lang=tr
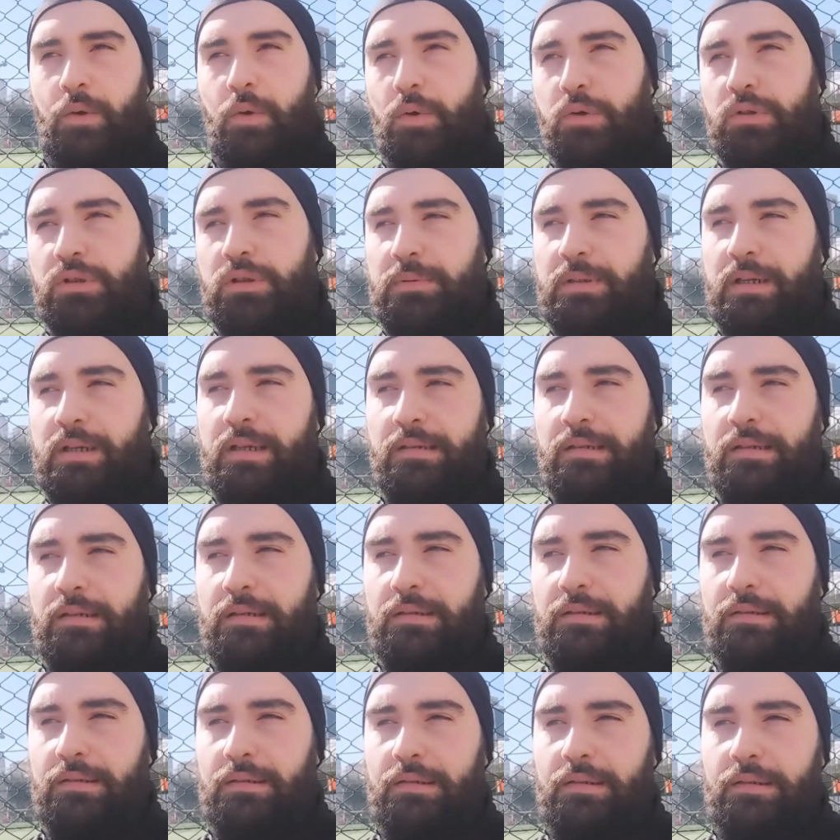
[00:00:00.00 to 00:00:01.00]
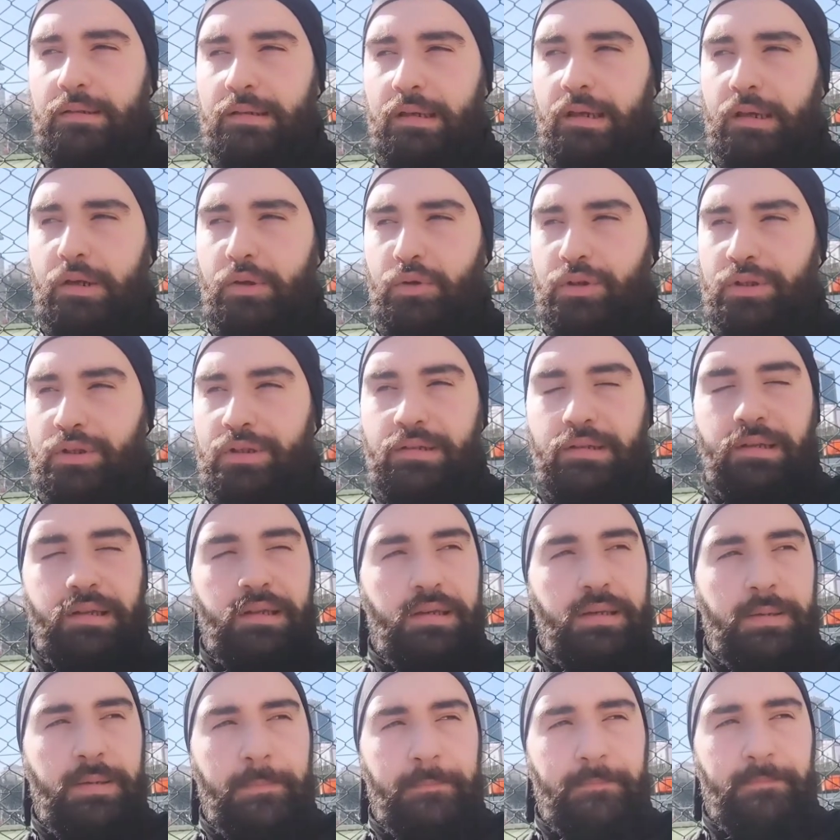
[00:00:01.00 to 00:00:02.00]
Orada birazcık e, sağ
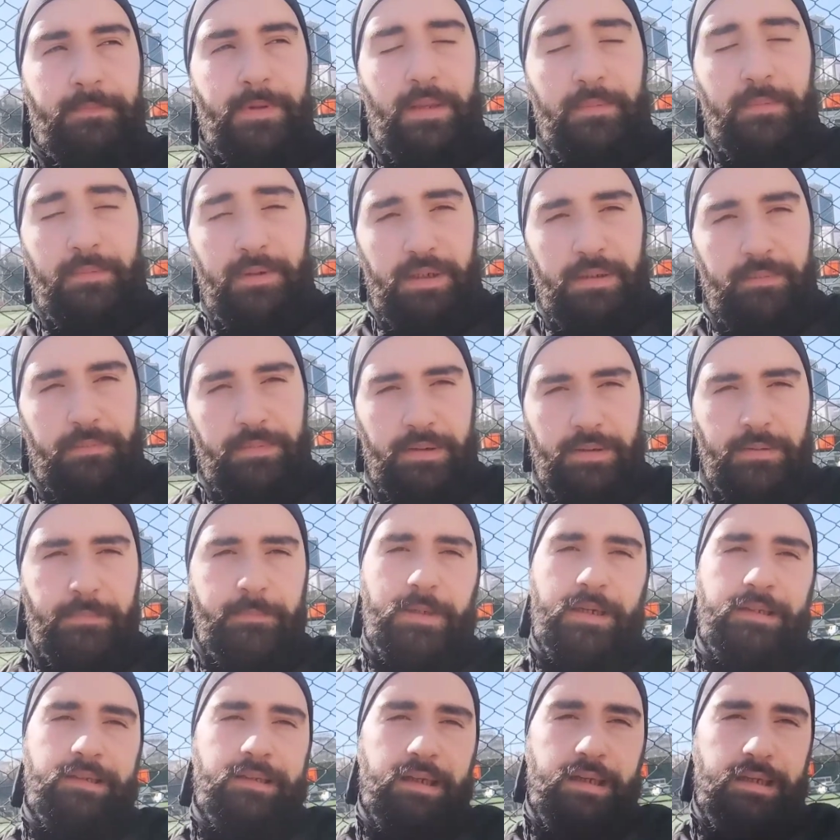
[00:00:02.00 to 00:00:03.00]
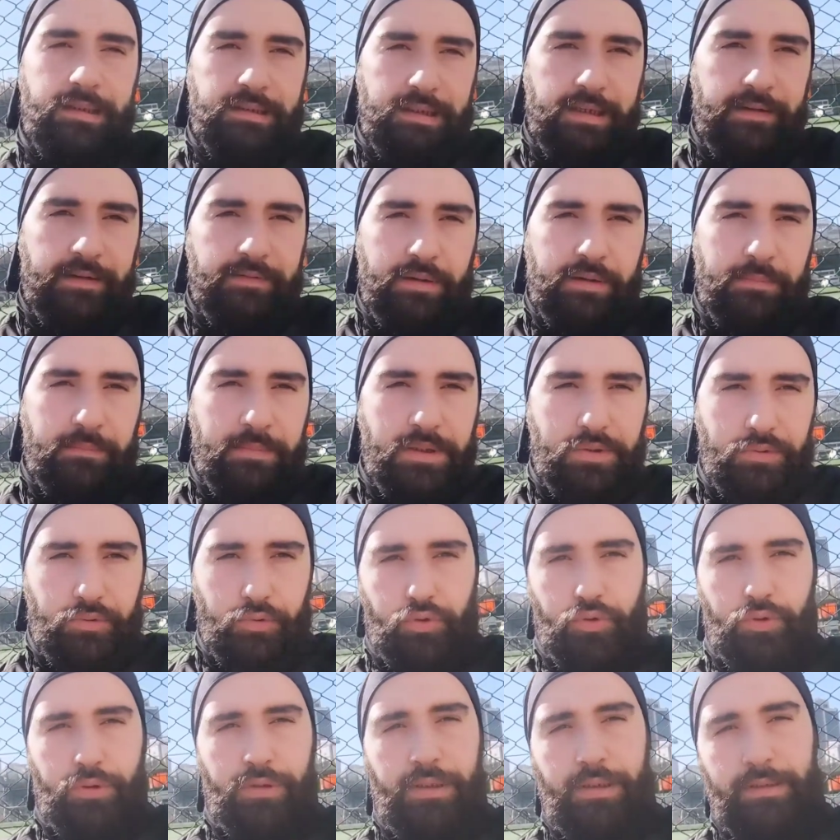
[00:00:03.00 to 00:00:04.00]
yöneticileri eminim ki adalet davranmaya
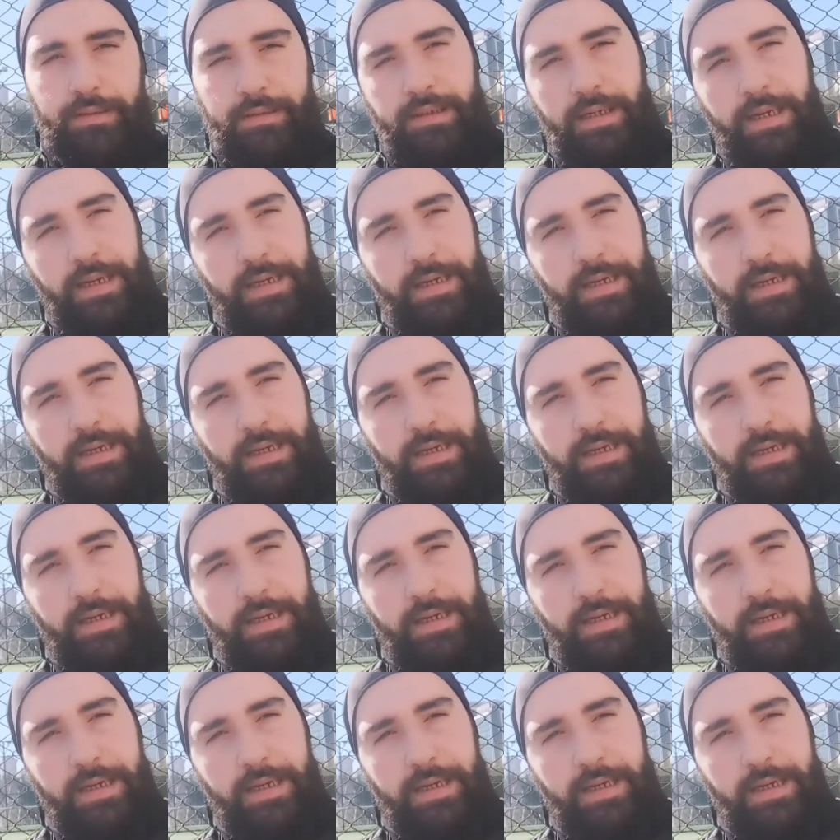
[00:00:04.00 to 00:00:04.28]
çalışıyorlardır.